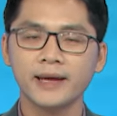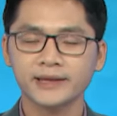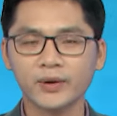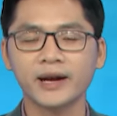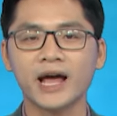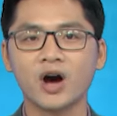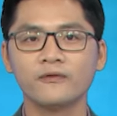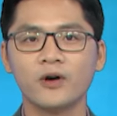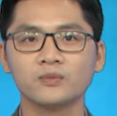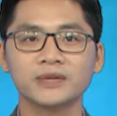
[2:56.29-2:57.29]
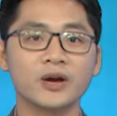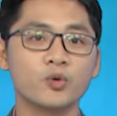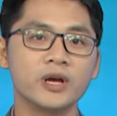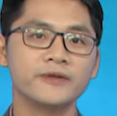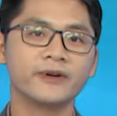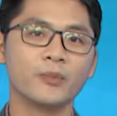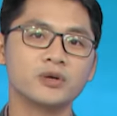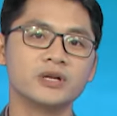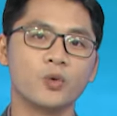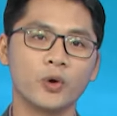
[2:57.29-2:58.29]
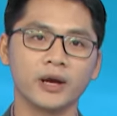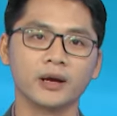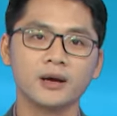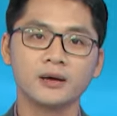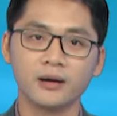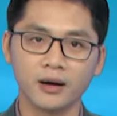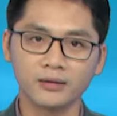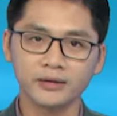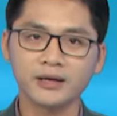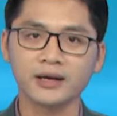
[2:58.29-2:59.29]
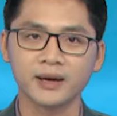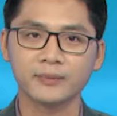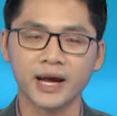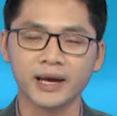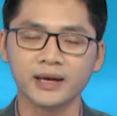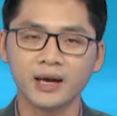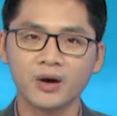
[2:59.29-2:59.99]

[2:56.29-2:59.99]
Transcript: Theo lãnh đạo Phòng Tài nguyên và Môi trường huyện, hưởng ứng chiến dịch năm nay,